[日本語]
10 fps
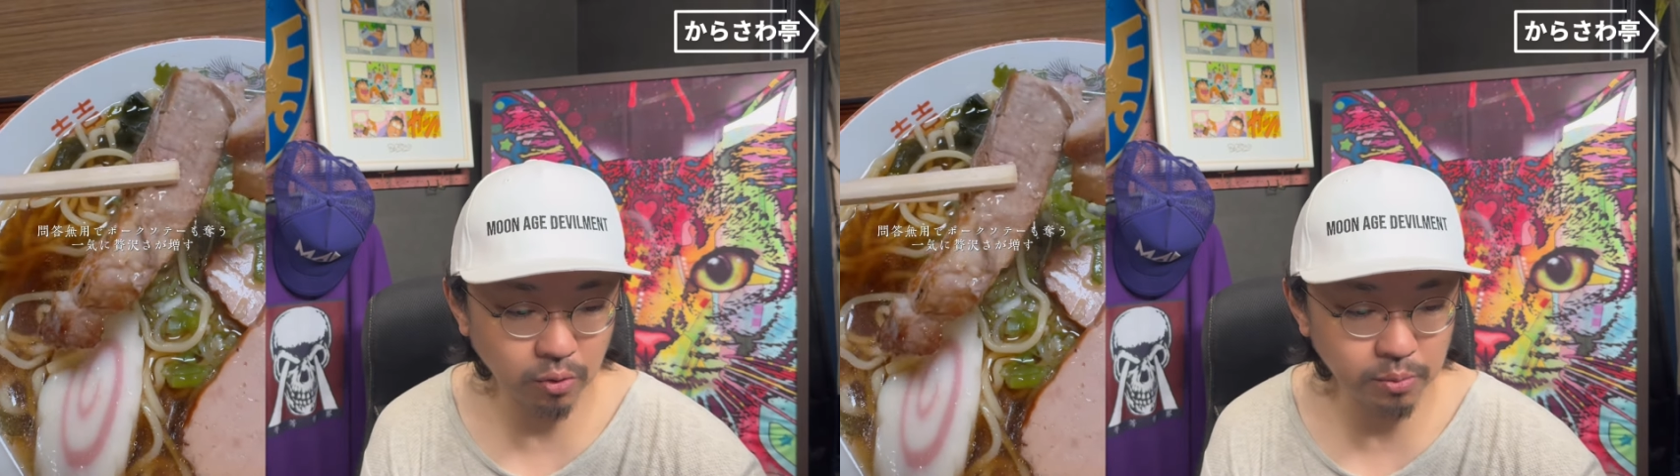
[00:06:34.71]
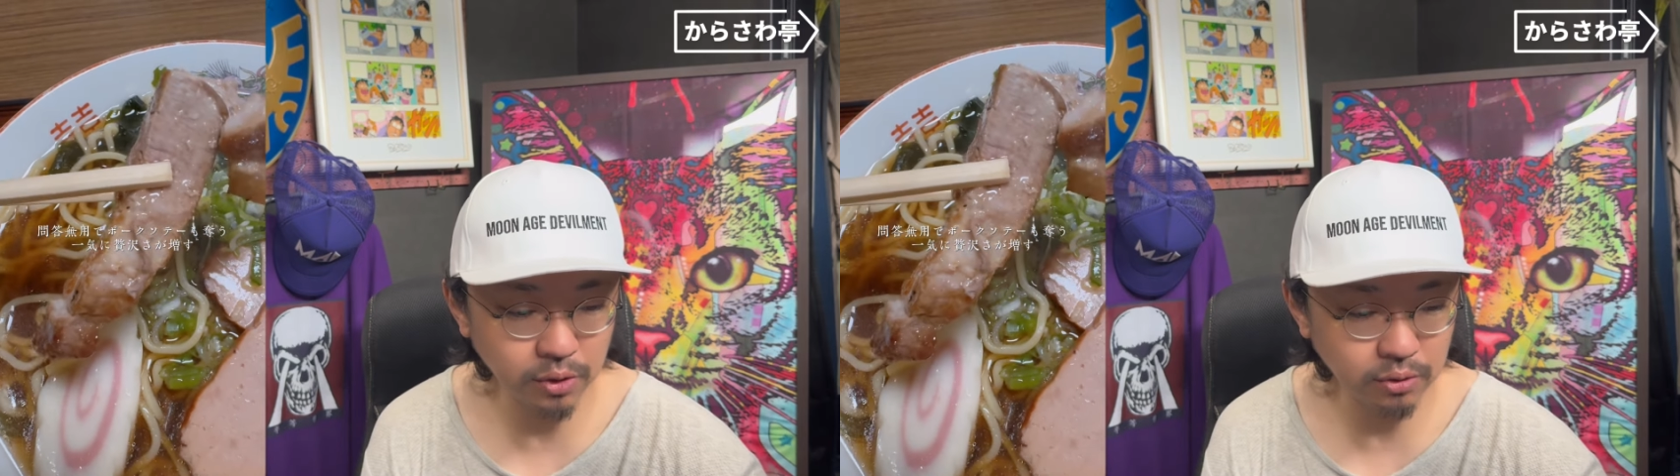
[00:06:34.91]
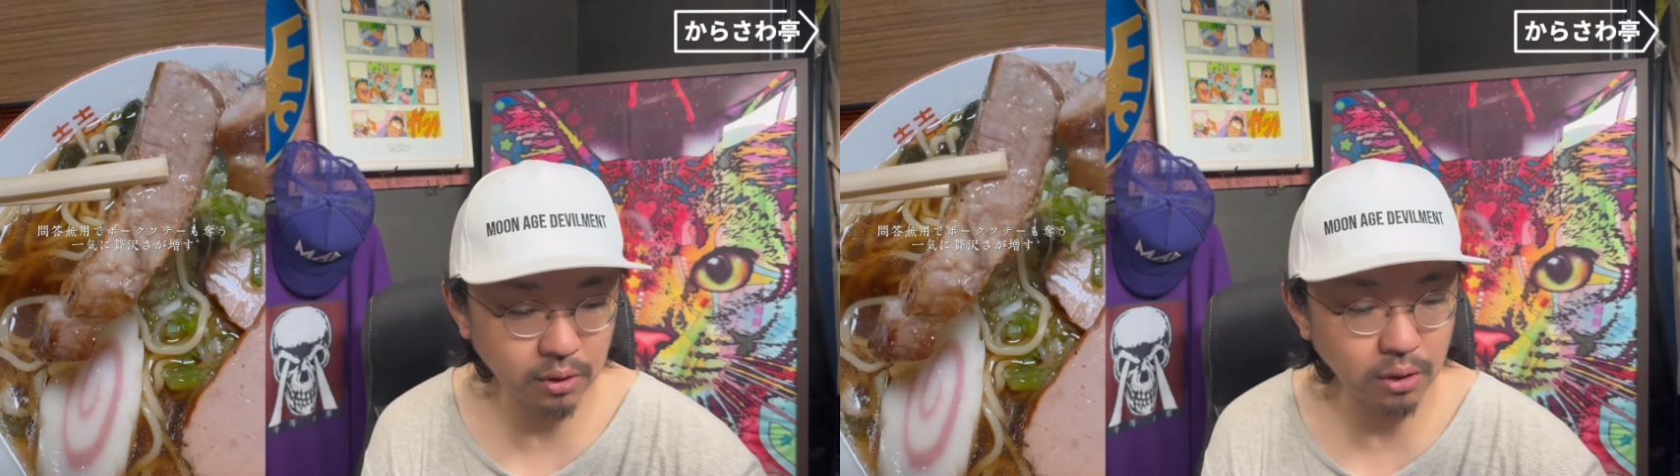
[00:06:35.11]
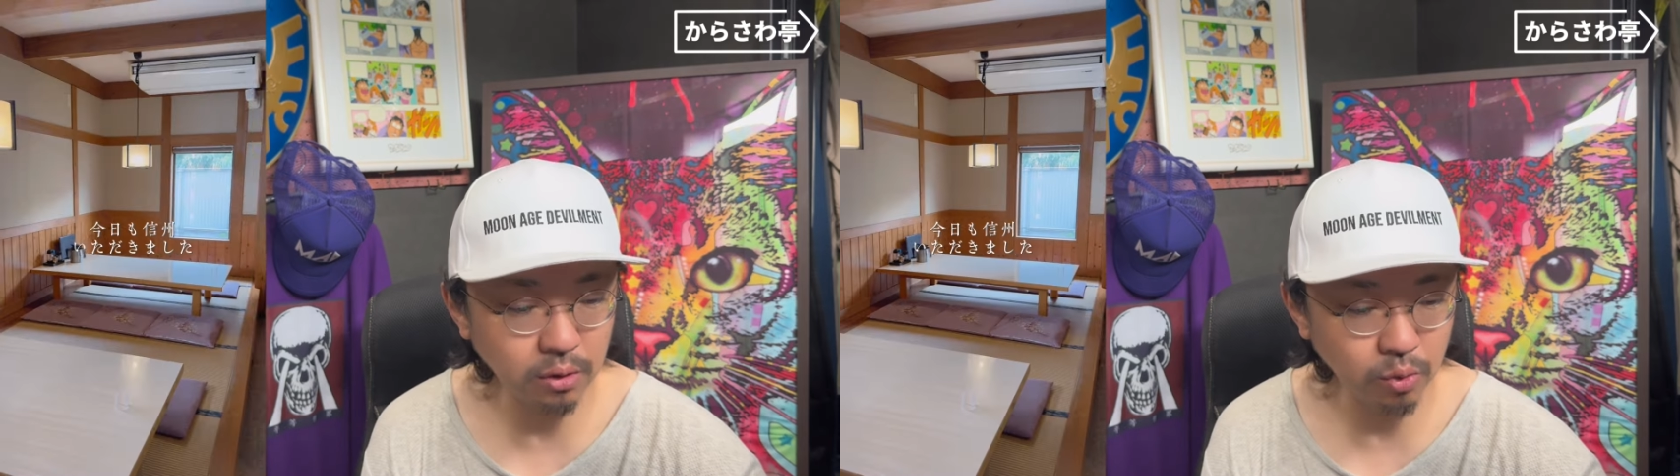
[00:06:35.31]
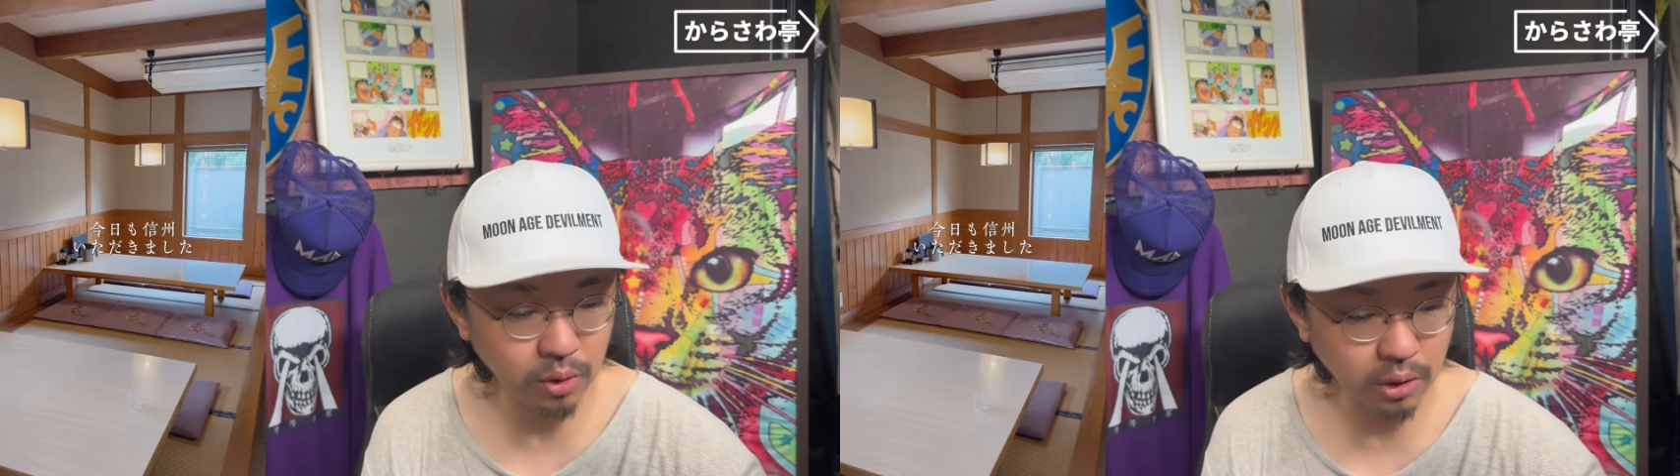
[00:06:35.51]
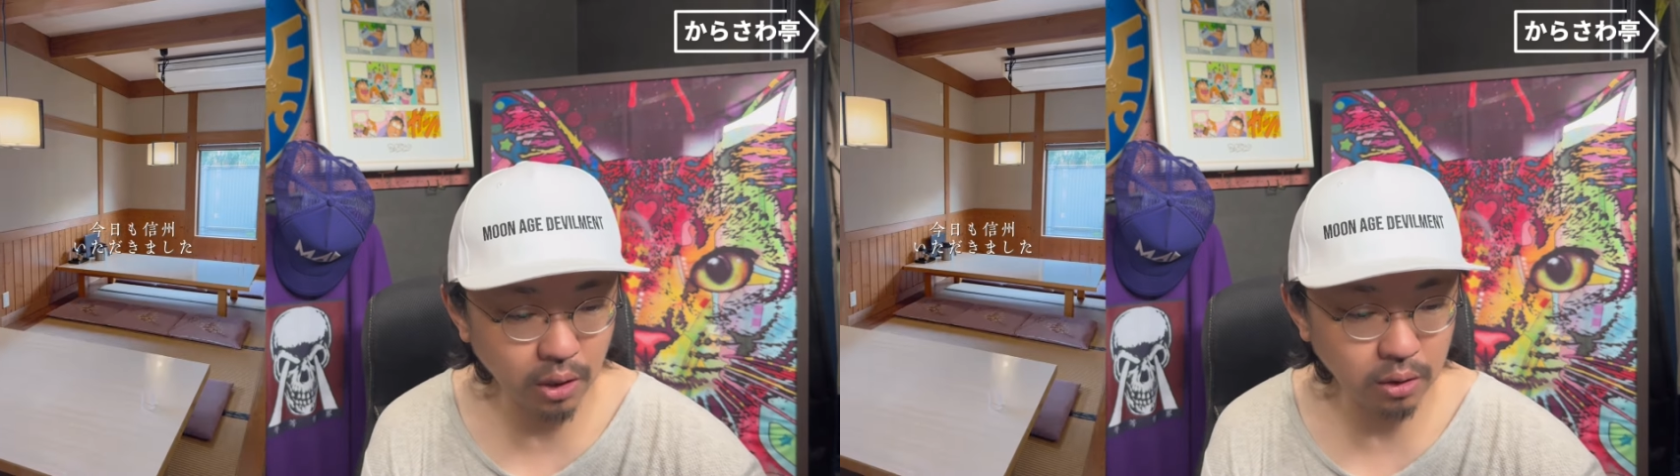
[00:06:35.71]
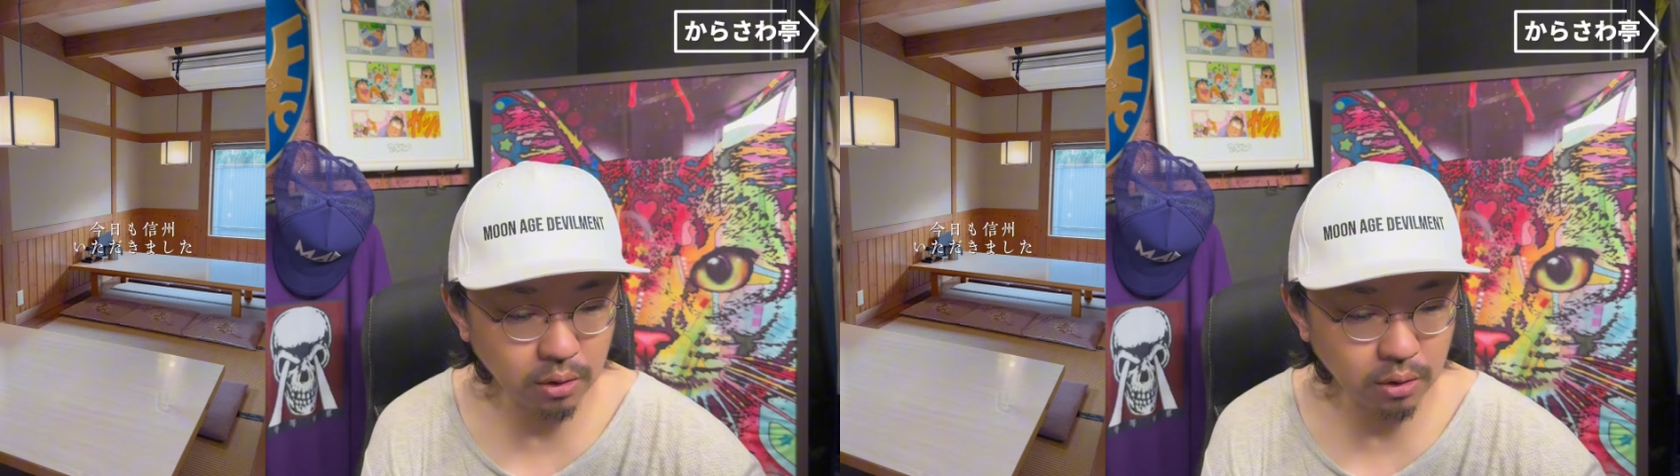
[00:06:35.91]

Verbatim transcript: 丼つけたりとかね